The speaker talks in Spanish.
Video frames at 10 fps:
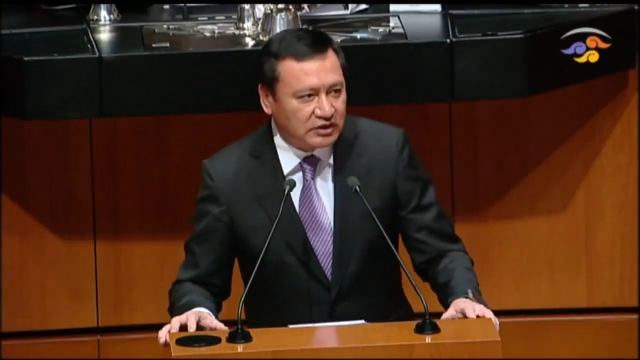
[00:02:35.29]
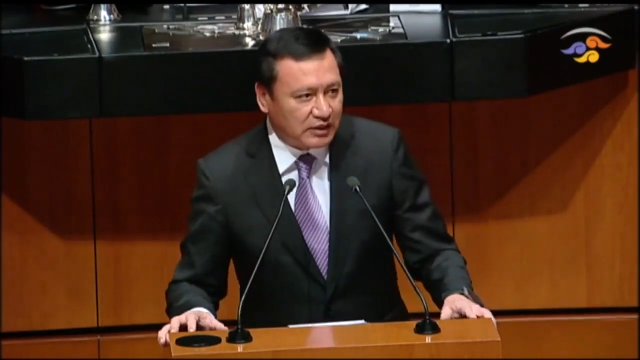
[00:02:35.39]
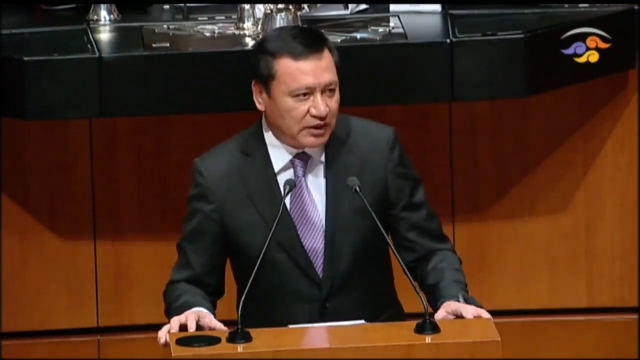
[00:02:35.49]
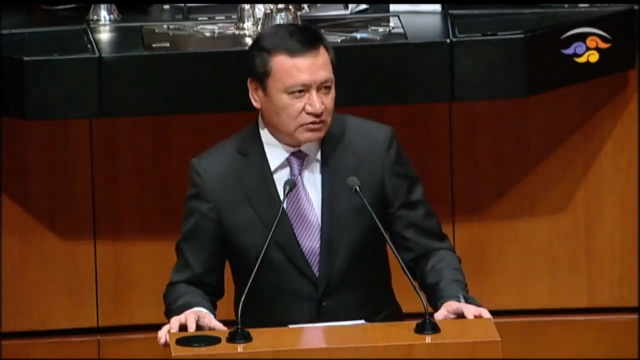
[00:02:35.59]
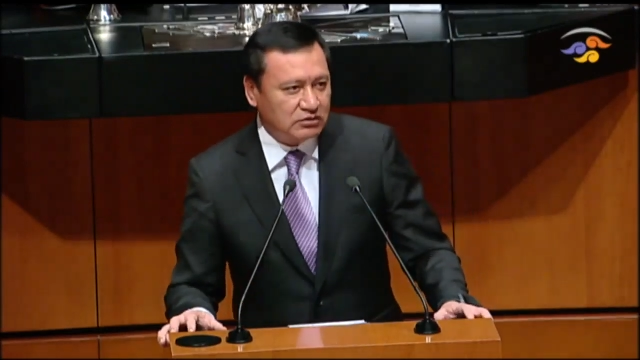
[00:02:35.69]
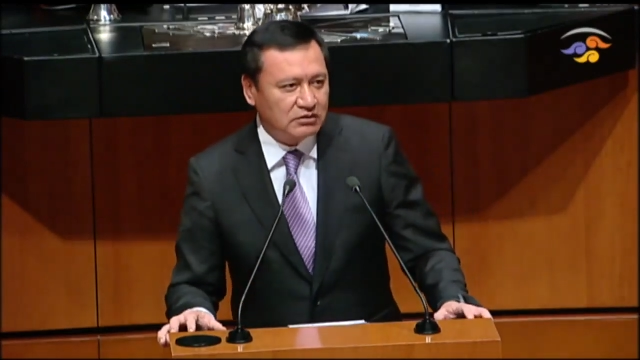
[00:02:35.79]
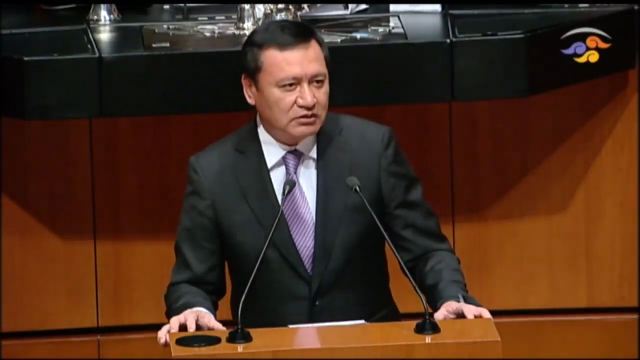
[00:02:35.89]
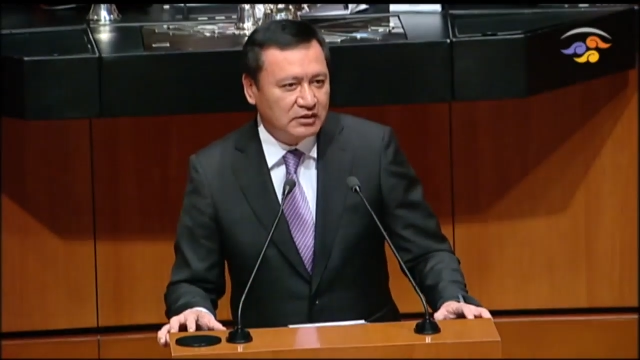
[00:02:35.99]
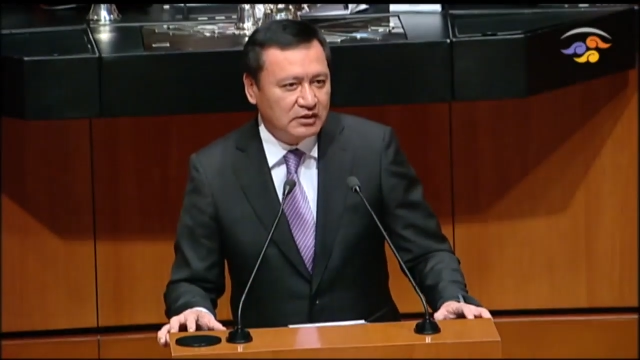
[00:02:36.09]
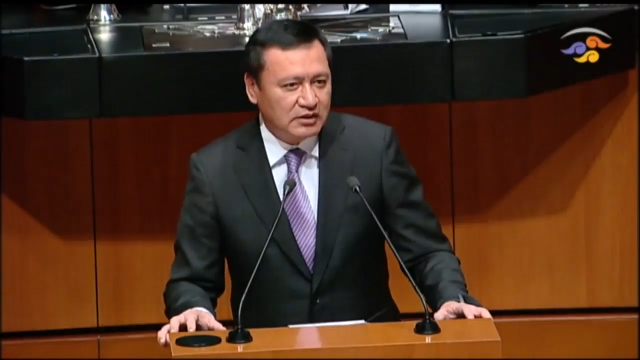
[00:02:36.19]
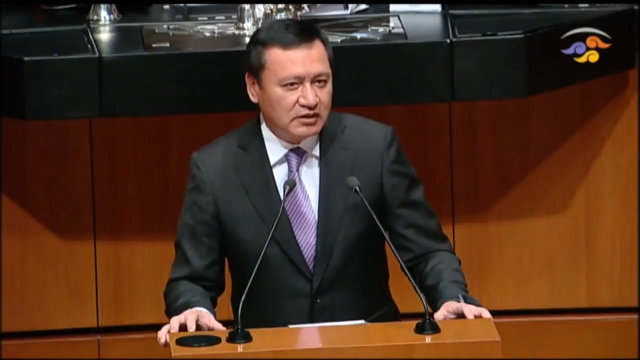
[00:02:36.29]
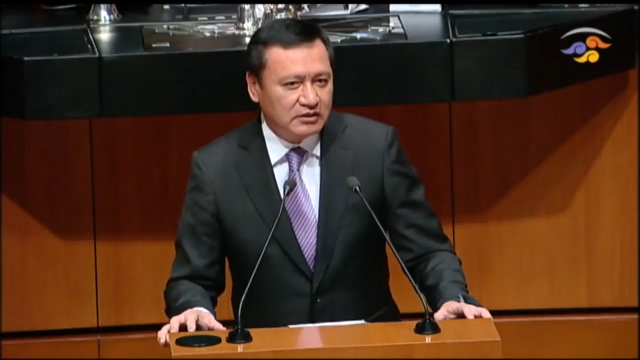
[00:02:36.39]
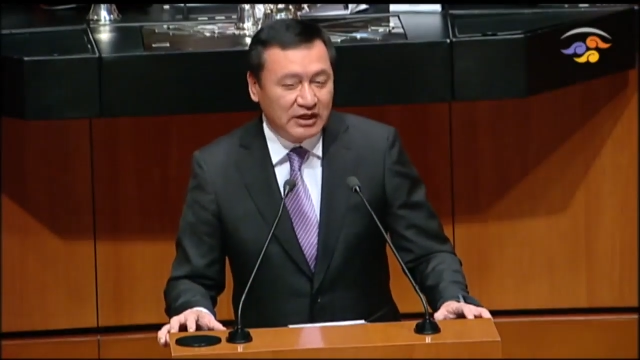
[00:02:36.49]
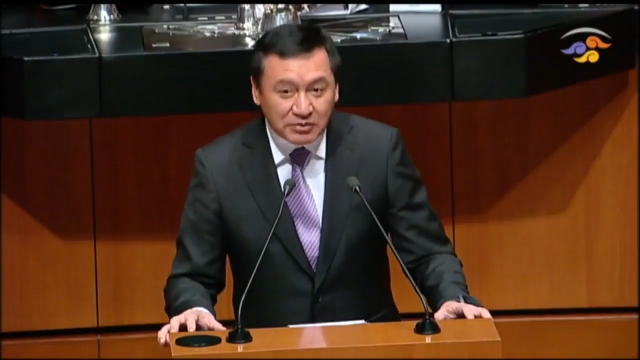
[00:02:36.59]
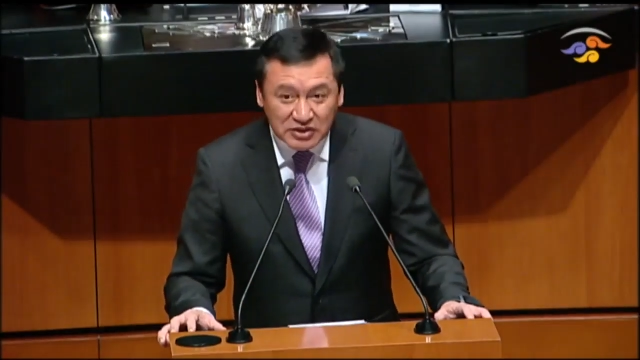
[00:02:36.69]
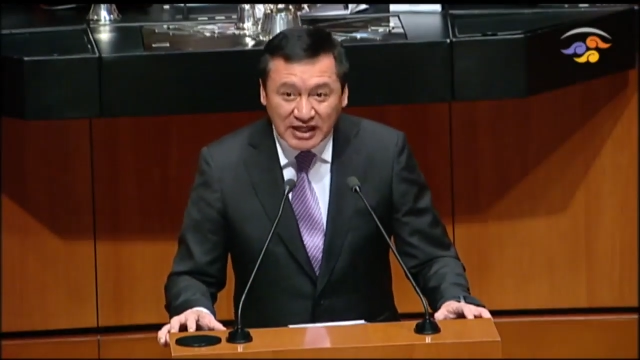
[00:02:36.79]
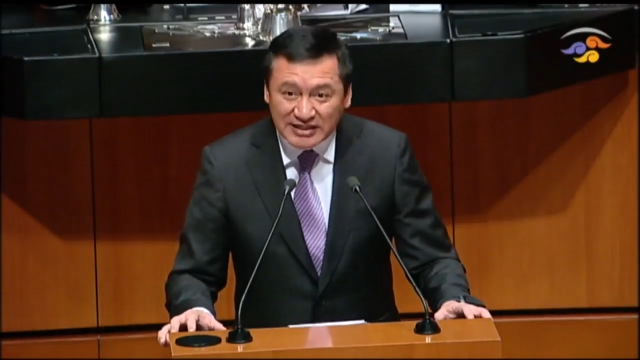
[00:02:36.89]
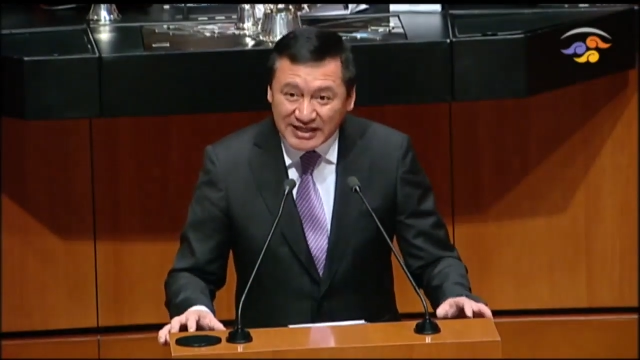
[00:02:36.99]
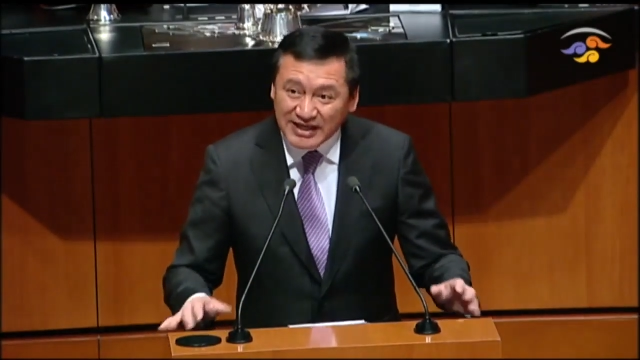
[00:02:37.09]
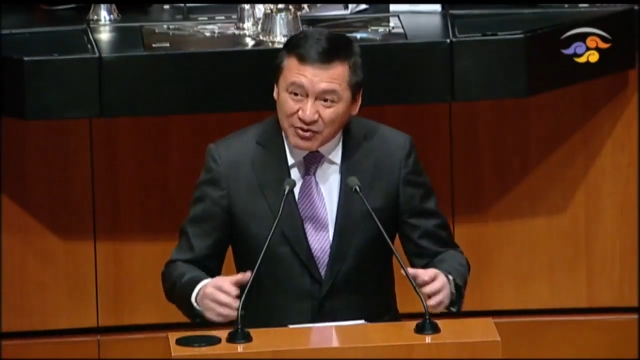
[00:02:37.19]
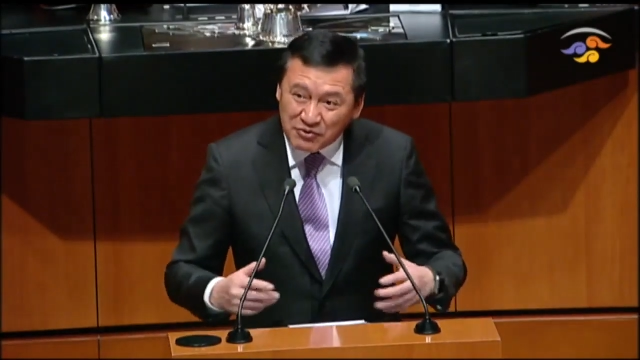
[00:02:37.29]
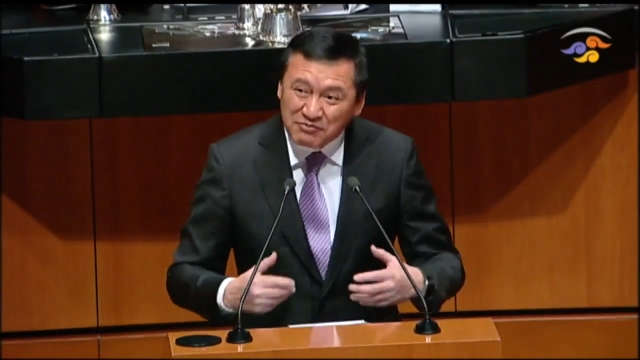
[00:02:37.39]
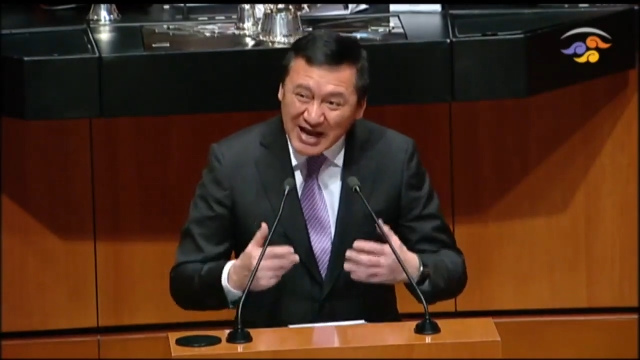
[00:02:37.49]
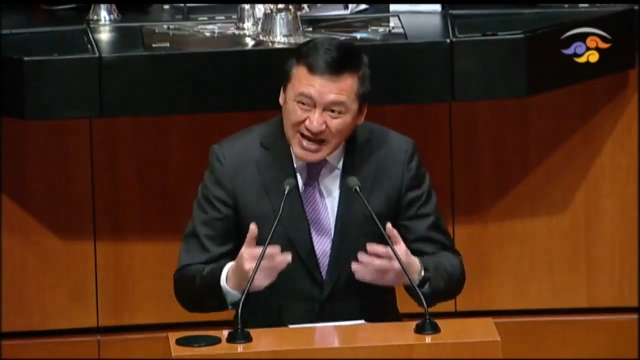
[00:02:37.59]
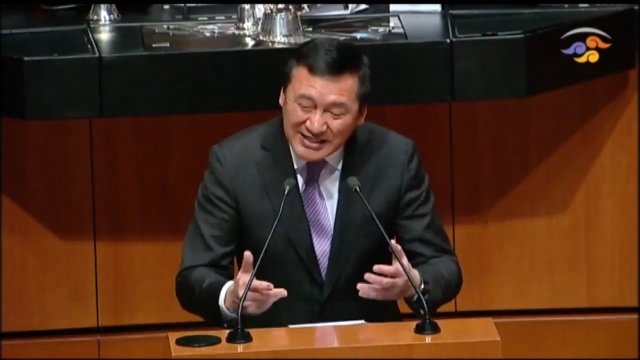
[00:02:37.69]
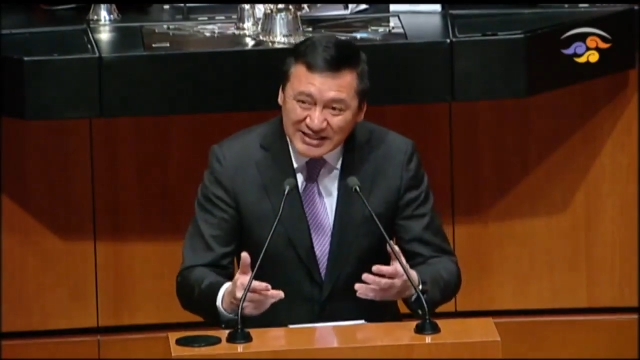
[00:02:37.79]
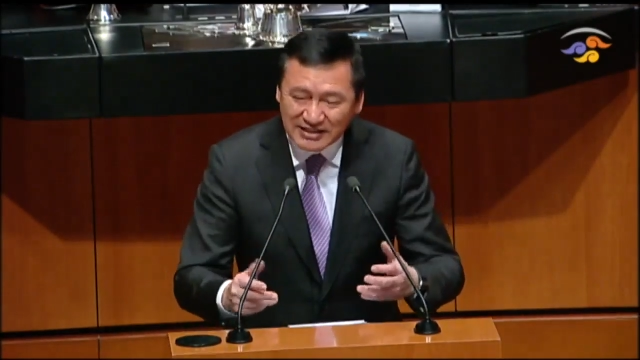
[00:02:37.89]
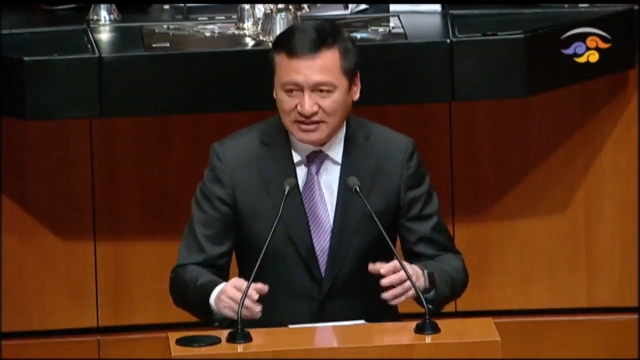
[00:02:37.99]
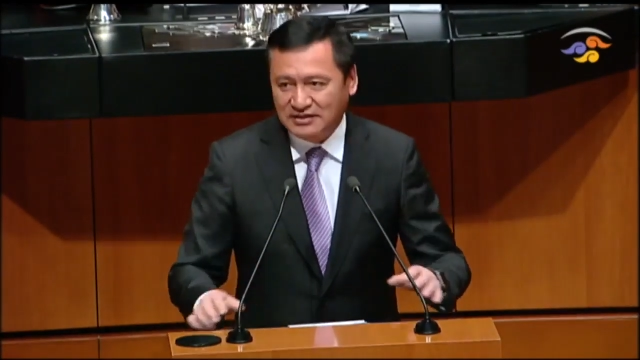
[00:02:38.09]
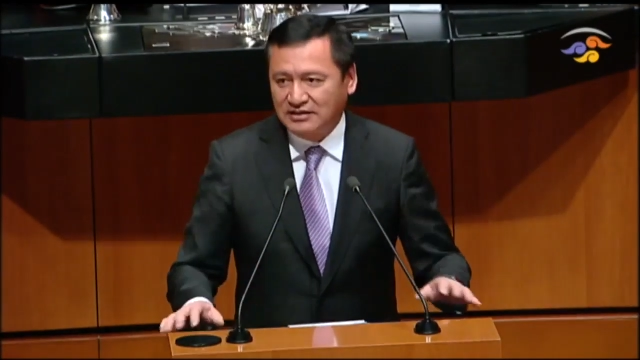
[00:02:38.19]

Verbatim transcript: trabajo. Tenemos que hacer aún más